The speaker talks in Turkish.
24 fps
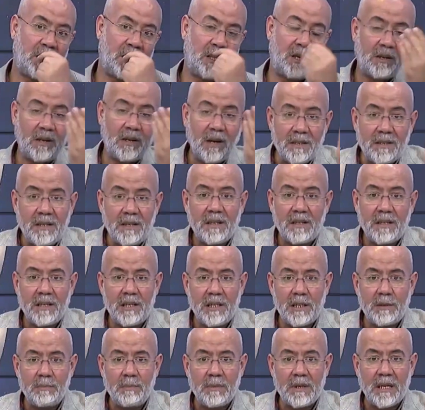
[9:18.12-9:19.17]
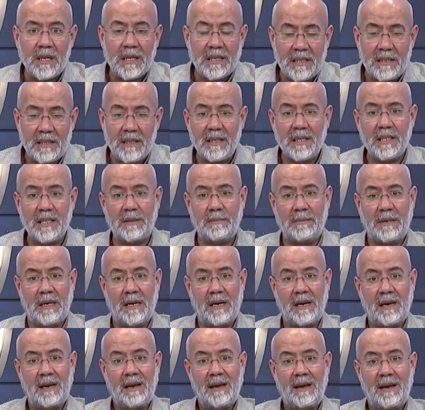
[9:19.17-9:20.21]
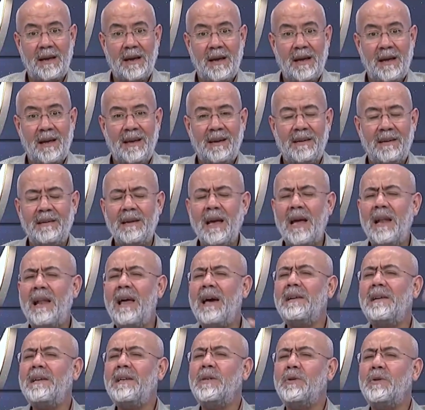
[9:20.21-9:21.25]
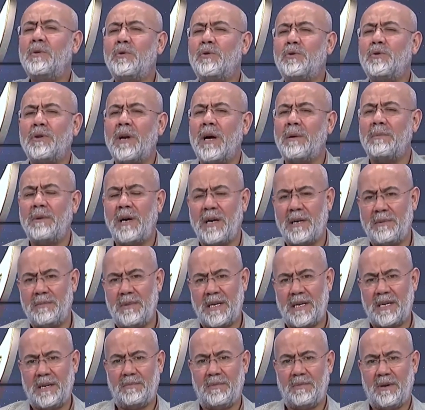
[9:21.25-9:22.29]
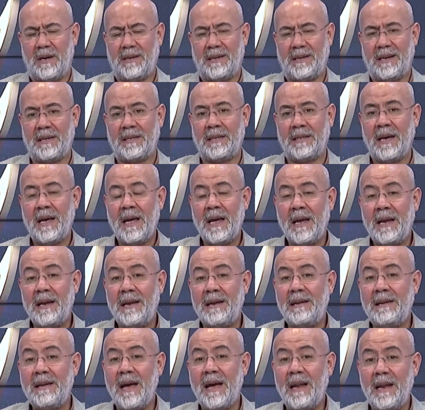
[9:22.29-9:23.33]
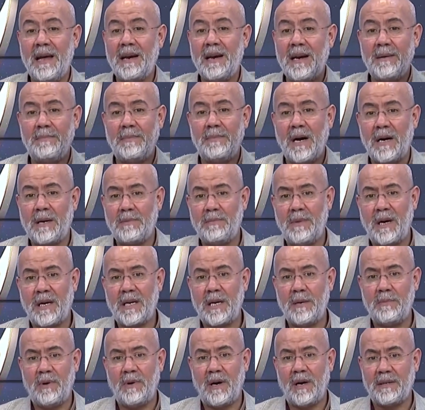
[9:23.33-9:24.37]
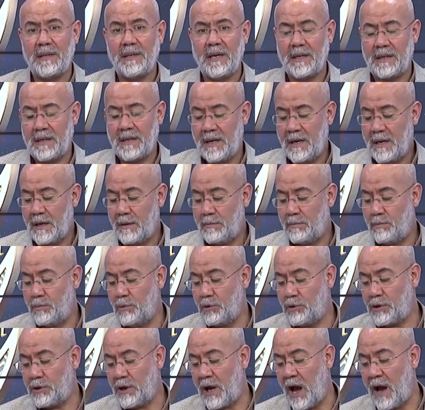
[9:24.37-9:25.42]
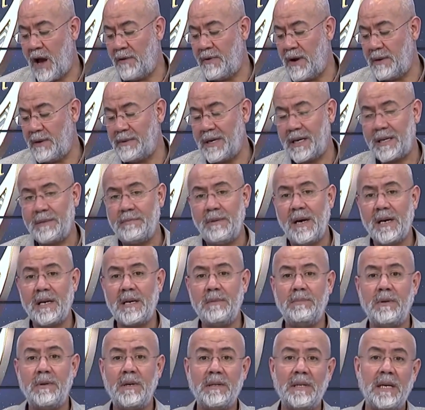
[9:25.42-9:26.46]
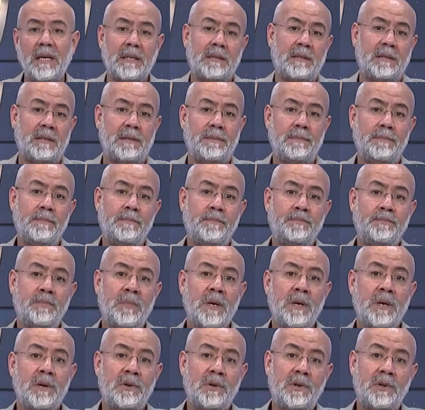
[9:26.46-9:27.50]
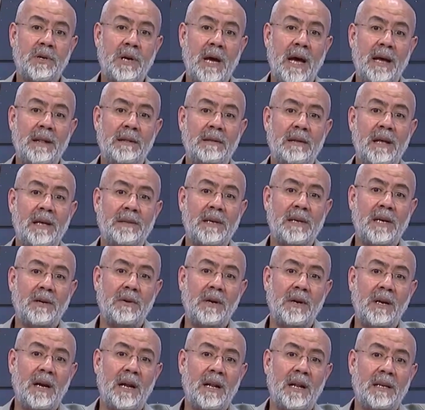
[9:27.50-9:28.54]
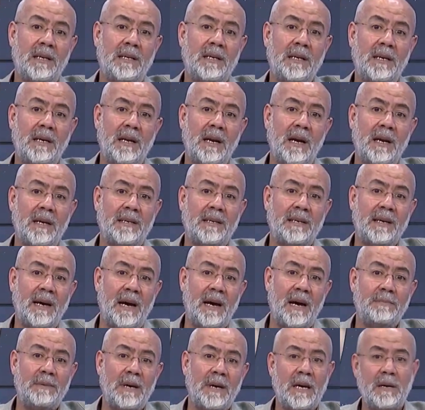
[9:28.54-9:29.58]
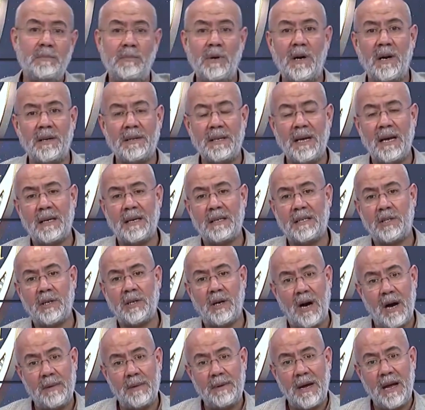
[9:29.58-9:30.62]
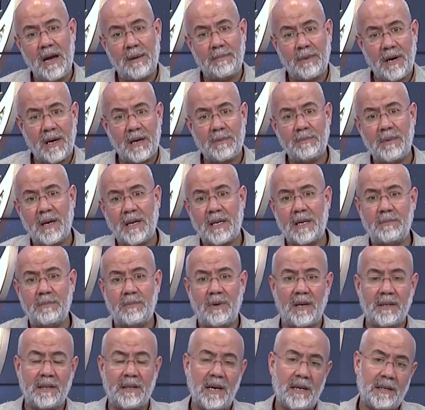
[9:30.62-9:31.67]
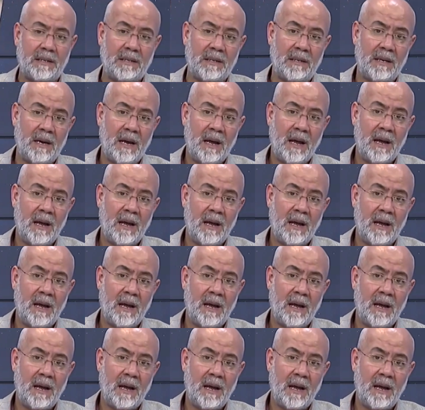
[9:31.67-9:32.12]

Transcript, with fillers: Dikkat ettiniz, ettiniz mi? Nelerin yüzüne bakmak ibadet? Nelere bakmak ibadet? Musahafa bakmak ibadet. En nazar ila Kabe ibadet. Kabe'ye bakmak ibadet.